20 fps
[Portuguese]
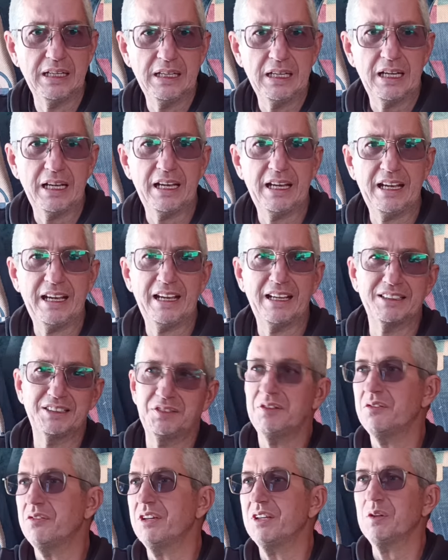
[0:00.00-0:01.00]
é, de
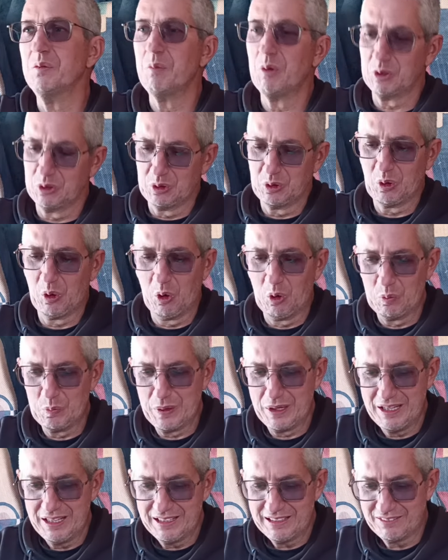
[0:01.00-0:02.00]
viver no motorhome.
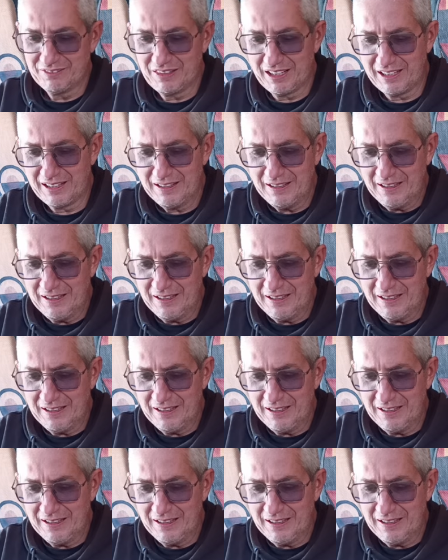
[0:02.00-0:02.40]
Né?